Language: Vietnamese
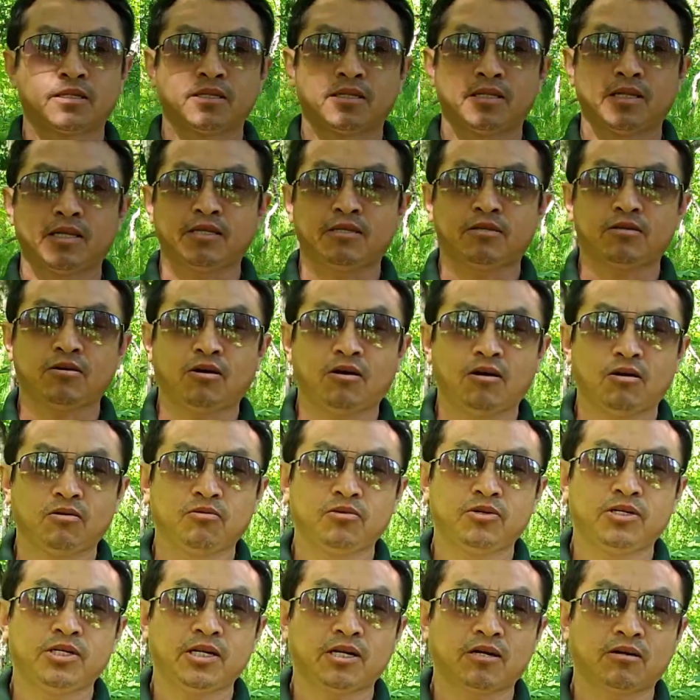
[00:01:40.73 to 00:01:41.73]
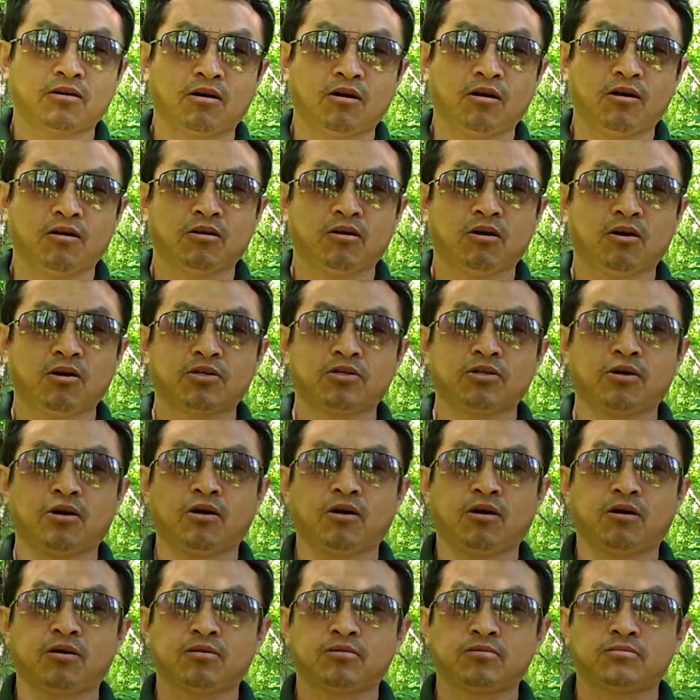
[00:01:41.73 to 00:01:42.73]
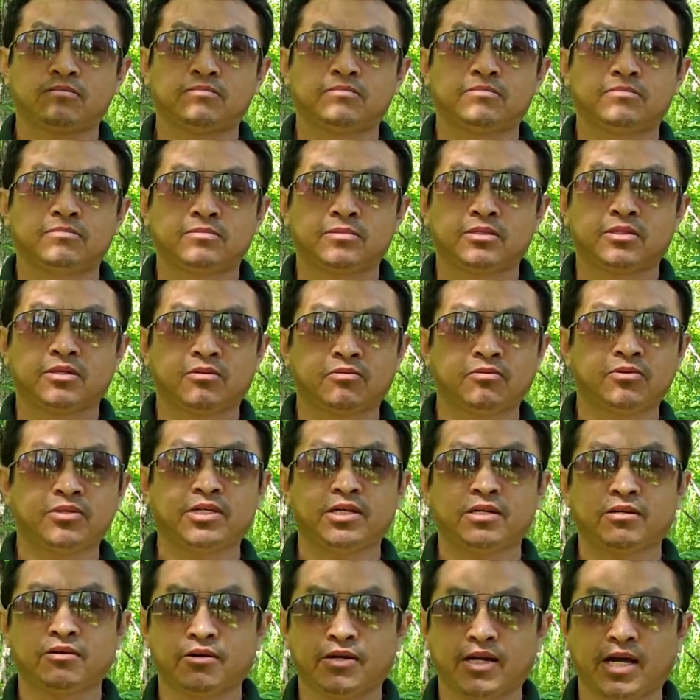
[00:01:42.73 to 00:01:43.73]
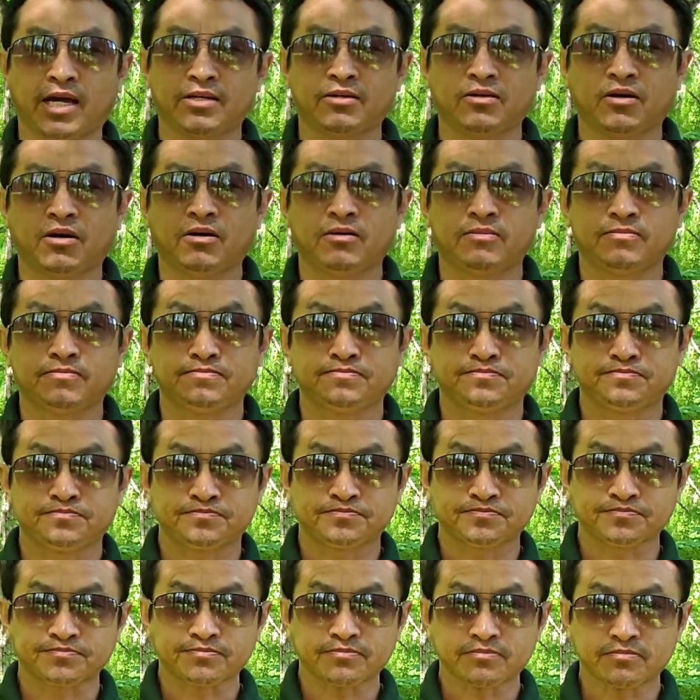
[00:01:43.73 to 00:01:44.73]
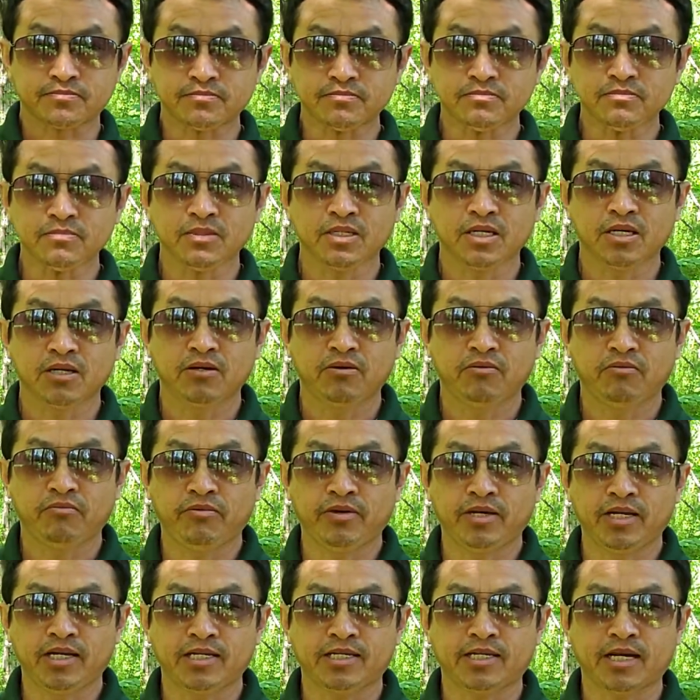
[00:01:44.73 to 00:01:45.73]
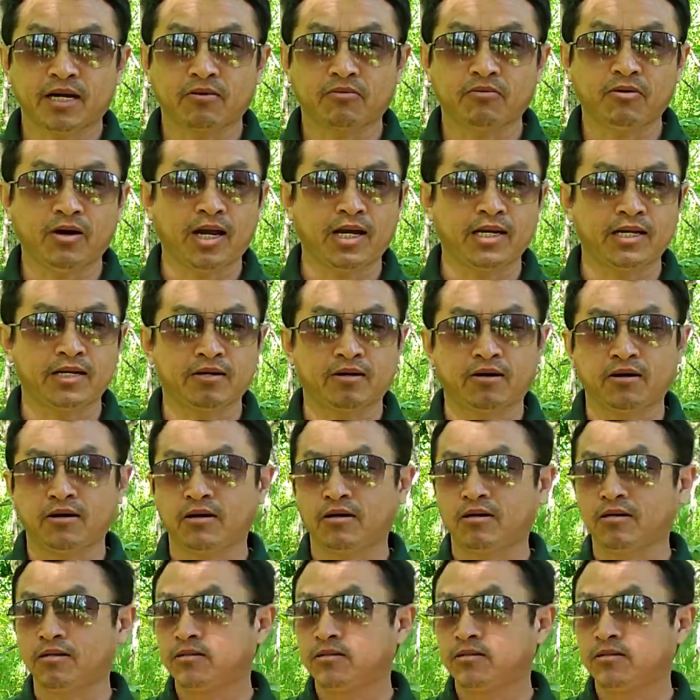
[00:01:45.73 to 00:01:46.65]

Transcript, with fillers: này cho lu xía cỏ lo rồi cho lu xía cỏ đá rồi vì lý do của hai lý nó